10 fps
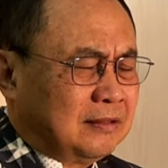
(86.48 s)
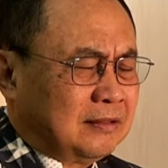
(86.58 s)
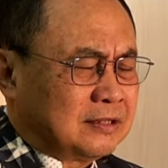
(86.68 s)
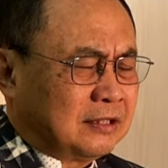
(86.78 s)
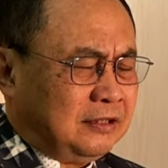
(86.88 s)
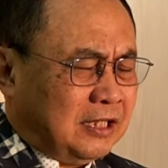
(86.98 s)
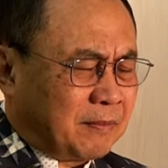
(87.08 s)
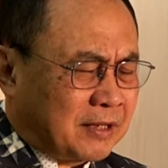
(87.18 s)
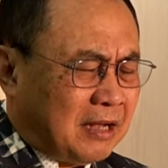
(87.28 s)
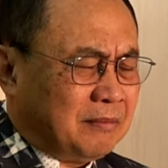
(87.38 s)

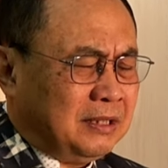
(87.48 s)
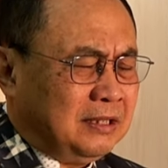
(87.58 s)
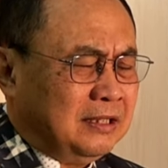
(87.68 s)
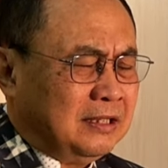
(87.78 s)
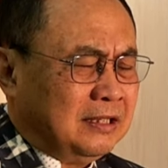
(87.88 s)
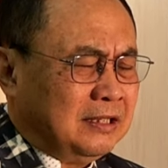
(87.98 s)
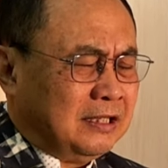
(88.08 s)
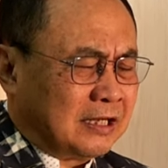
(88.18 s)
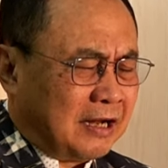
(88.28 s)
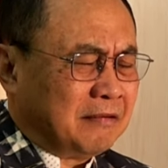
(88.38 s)
setiap kami
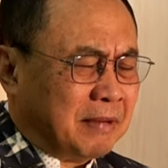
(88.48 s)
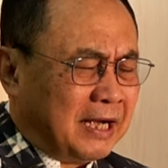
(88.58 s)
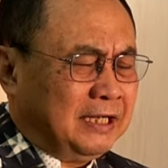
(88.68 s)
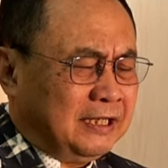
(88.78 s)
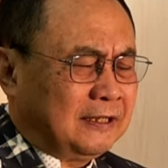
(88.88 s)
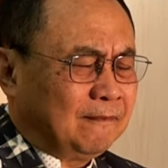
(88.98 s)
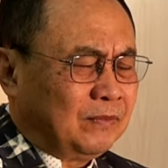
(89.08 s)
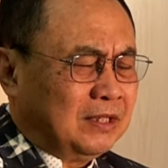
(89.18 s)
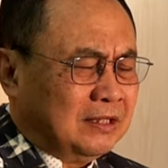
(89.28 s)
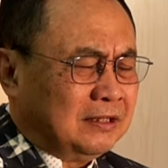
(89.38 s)
dengan baik.
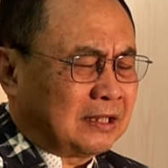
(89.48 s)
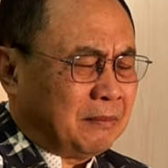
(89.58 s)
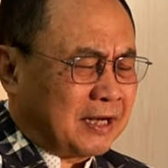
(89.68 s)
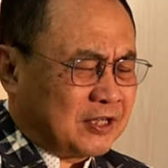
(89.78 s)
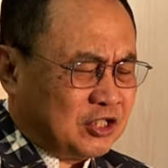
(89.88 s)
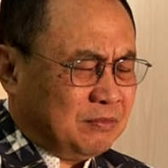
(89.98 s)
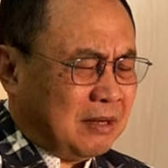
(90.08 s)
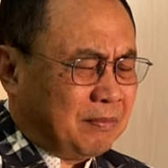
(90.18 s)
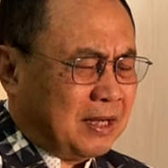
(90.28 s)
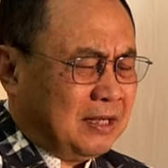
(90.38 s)
Terima kasih
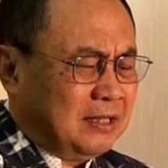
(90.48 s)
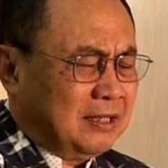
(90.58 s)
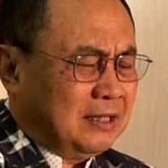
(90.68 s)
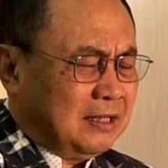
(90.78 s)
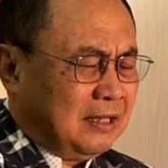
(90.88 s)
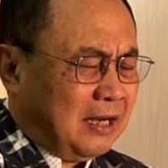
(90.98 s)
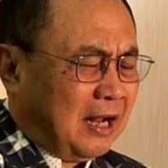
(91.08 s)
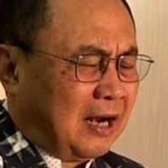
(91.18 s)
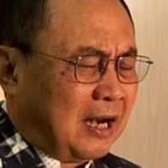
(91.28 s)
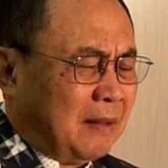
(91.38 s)
Bapak,
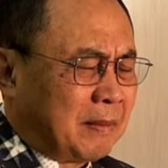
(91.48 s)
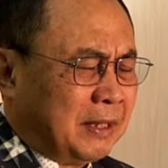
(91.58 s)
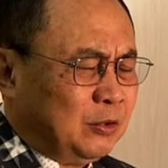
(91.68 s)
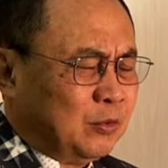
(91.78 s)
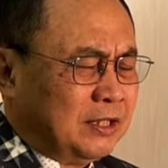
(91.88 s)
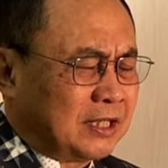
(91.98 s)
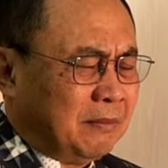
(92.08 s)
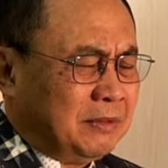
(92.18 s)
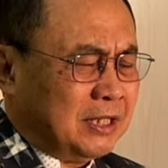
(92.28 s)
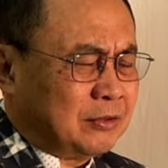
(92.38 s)
dalam nama Tuhan
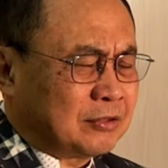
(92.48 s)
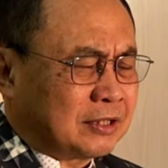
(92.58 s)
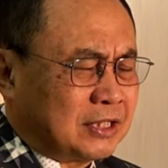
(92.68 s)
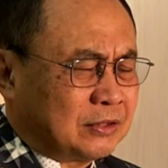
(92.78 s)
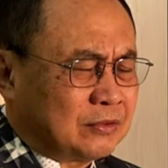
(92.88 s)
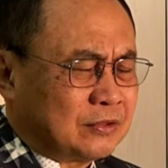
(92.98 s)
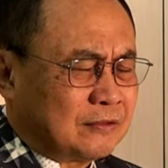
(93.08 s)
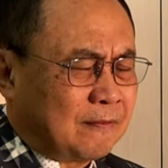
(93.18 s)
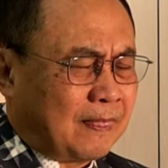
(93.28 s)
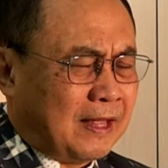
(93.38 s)
kami Yesus
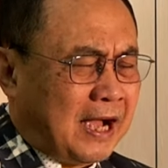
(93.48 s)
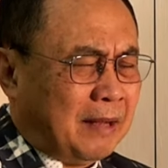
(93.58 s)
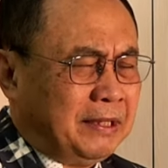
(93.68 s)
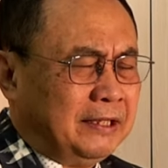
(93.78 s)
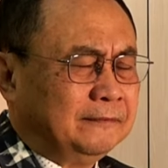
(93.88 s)
Kristus. Amin.